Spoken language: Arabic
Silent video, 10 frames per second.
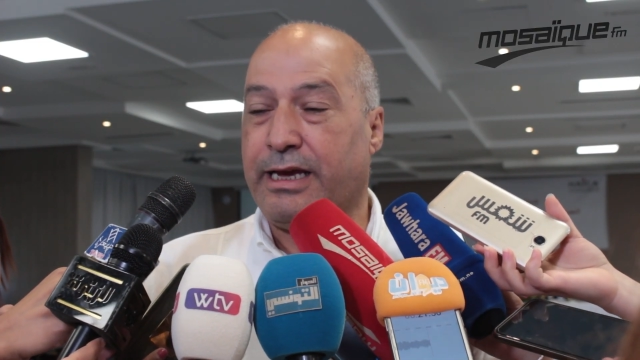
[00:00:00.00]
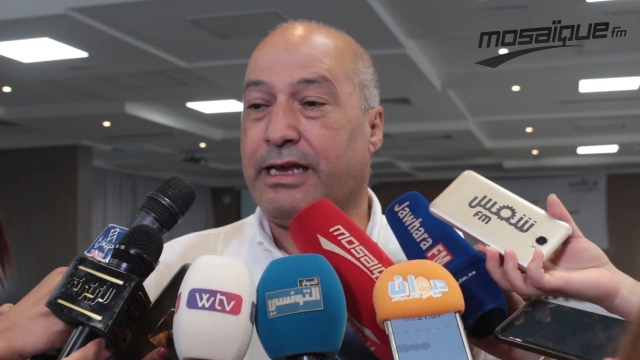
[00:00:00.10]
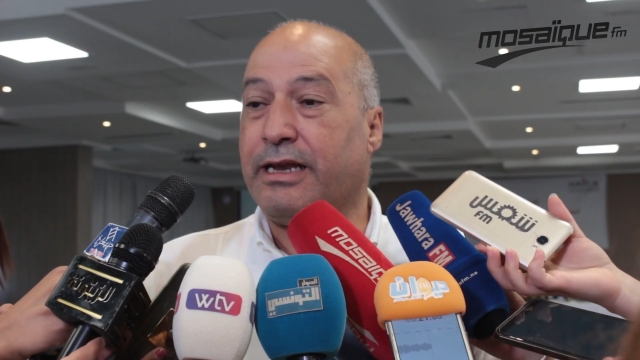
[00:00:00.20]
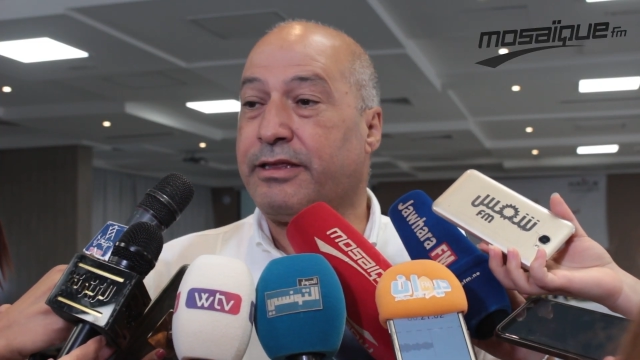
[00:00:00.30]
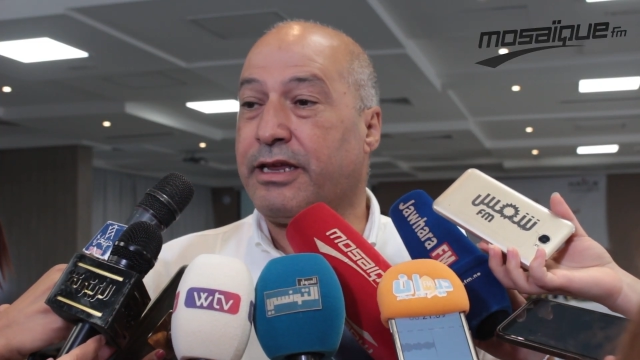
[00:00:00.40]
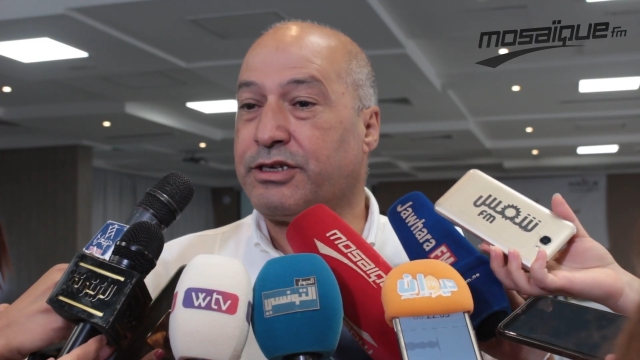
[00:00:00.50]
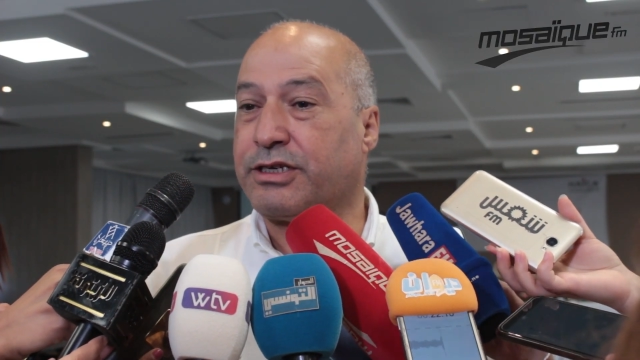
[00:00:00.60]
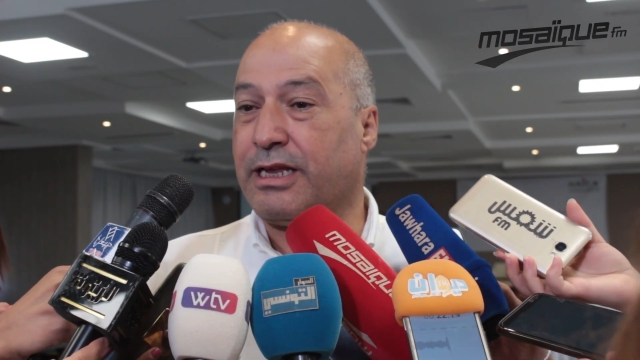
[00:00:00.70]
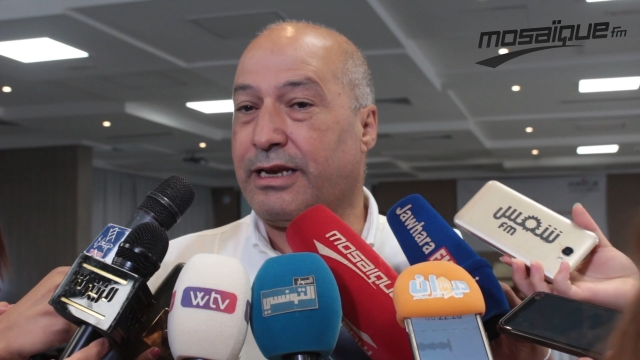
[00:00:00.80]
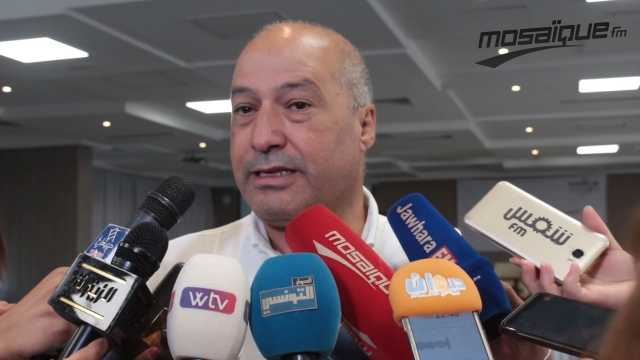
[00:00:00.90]
إلى
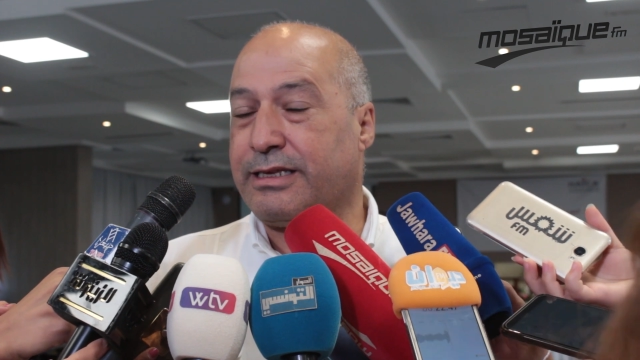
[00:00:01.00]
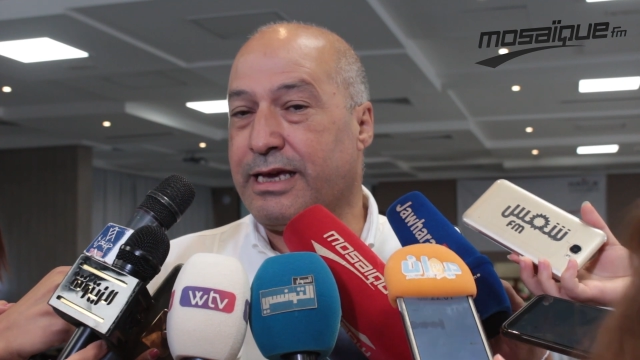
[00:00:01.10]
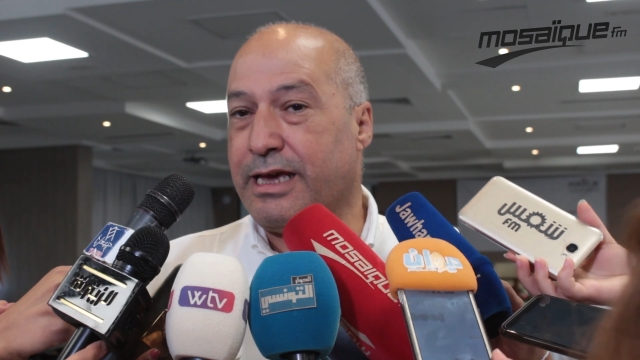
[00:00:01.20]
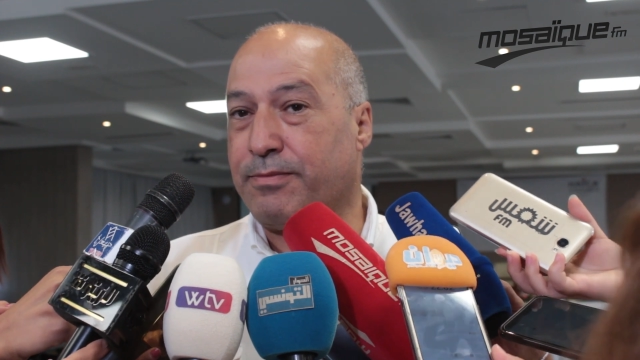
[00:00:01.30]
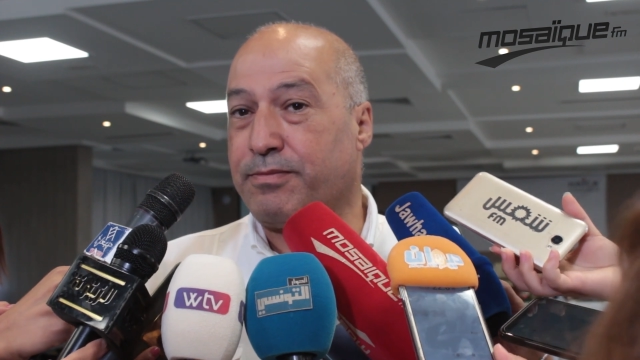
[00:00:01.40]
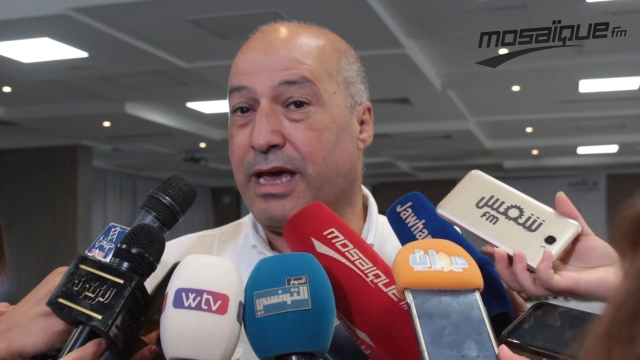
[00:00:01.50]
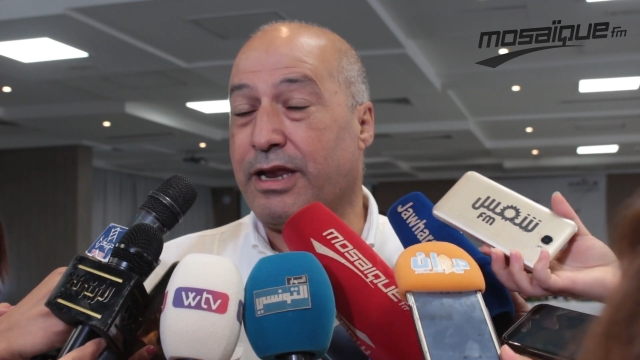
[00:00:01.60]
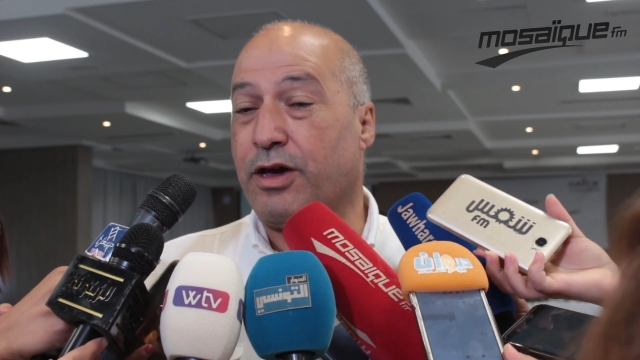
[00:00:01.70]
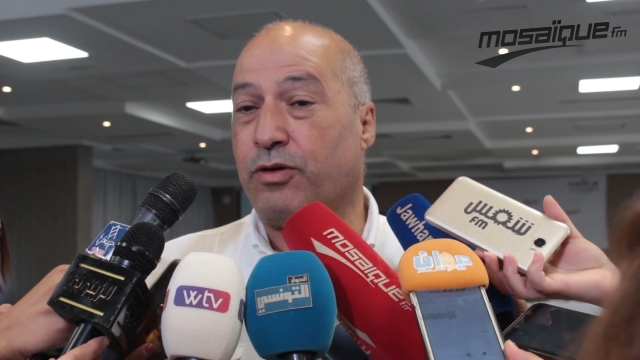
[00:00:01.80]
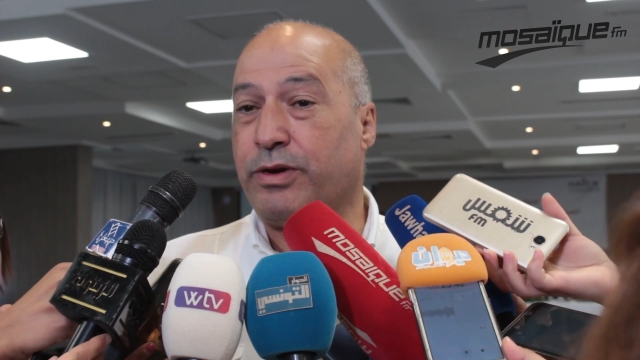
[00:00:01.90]
درجة الاتهام
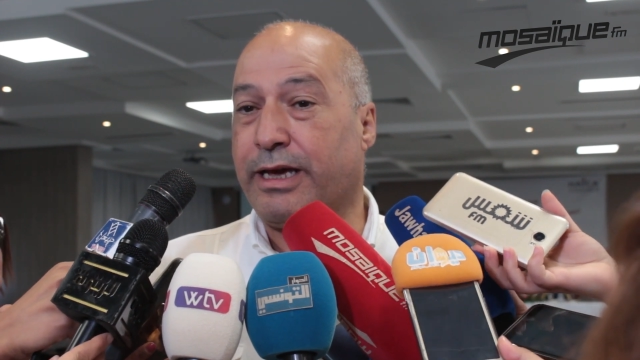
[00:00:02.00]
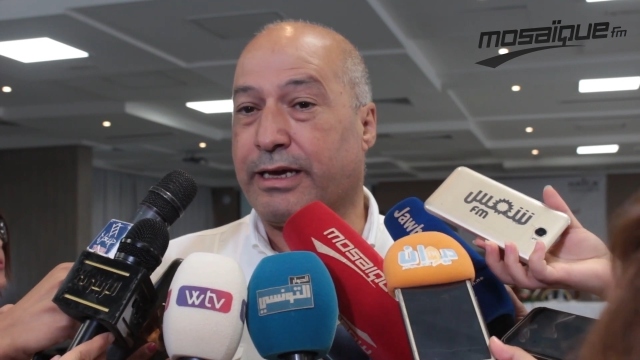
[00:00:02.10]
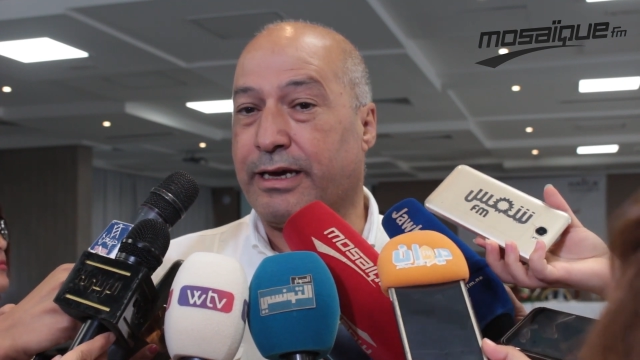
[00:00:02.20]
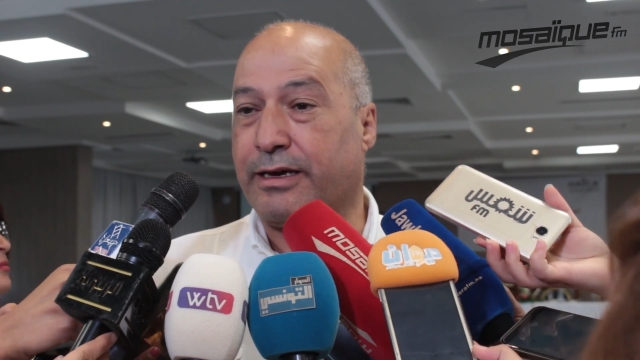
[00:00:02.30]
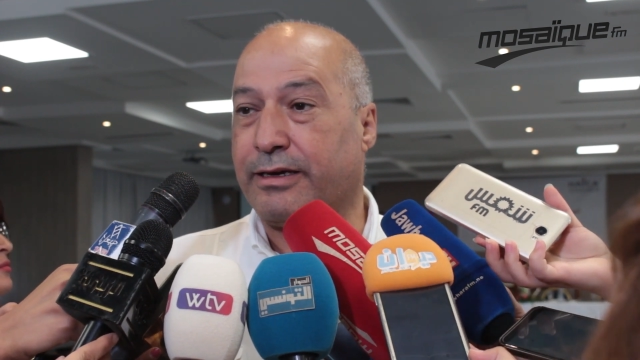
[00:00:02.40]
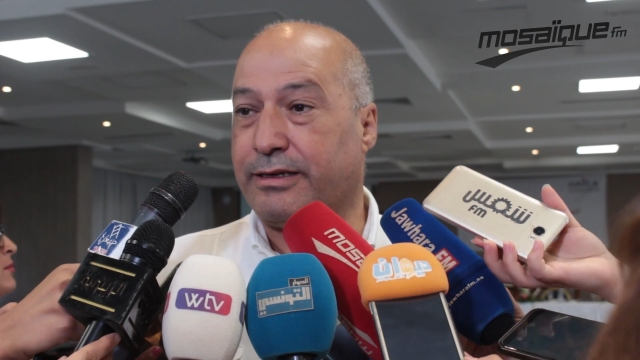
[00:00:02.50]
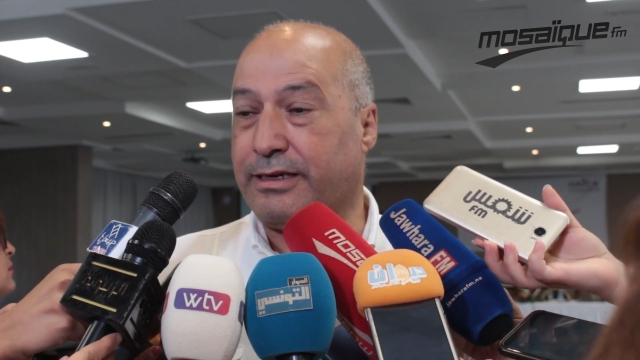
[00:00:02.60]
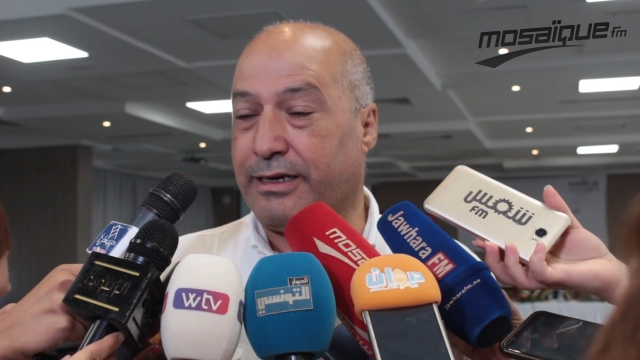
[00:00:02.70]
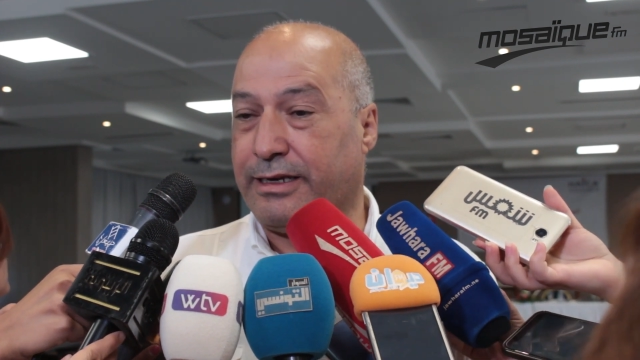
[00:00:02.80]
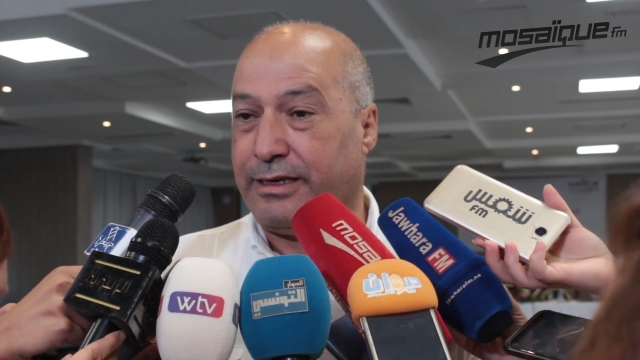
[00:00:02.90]
بأن هناك
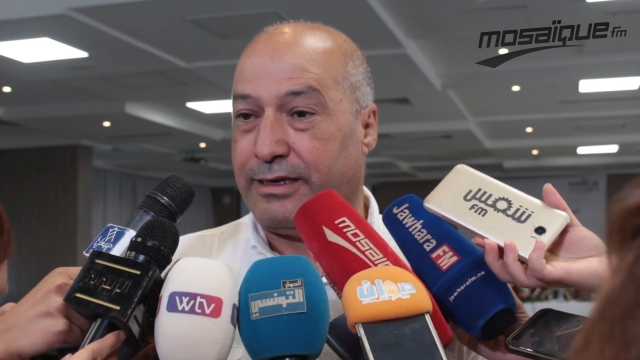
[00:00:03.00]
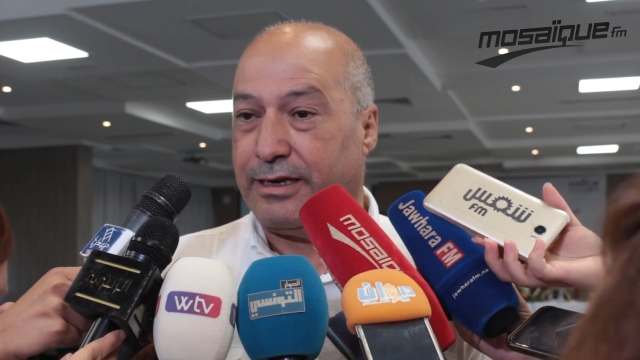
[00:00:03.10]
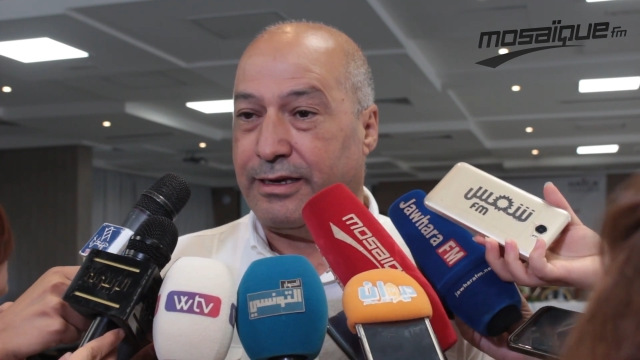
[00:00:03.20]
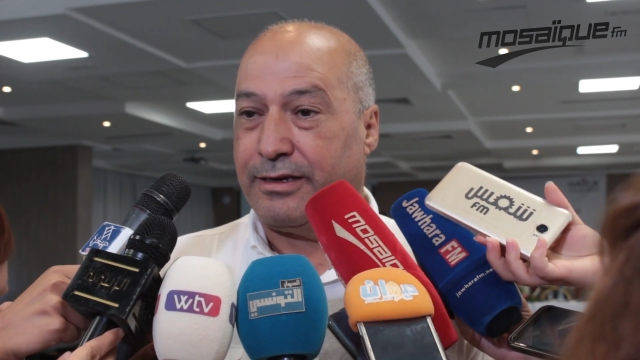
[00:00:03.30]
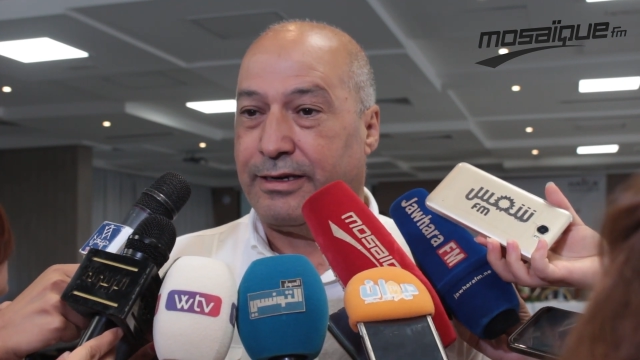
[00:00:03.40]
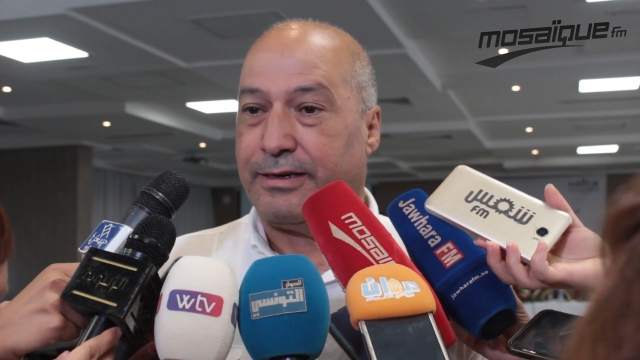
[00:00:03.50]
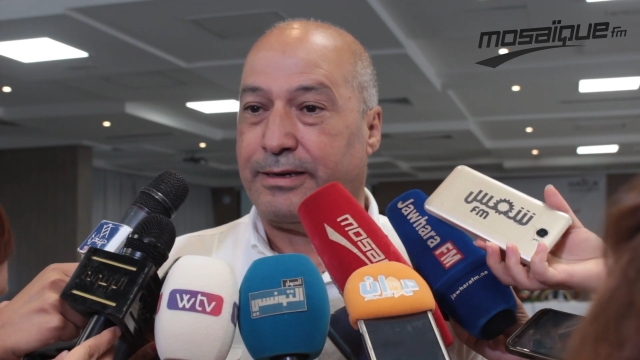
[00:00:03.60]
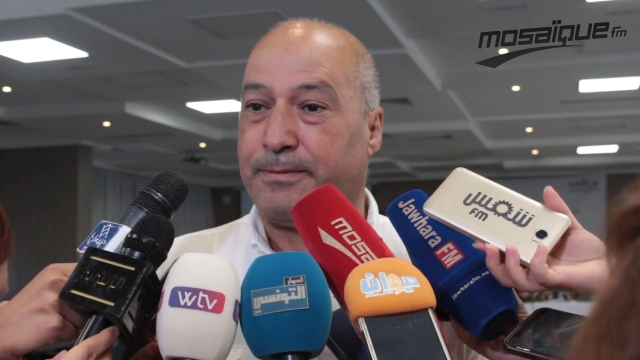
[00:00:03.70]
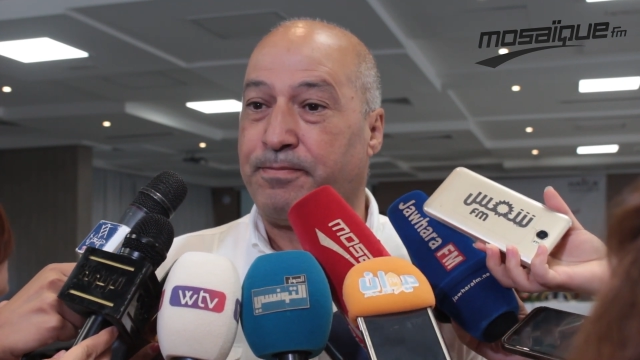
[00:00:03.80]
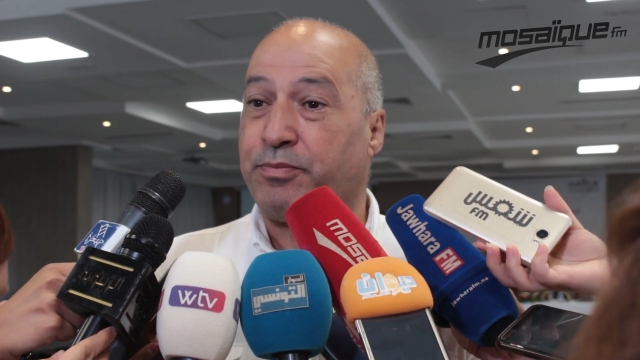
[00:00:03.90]
يعني آه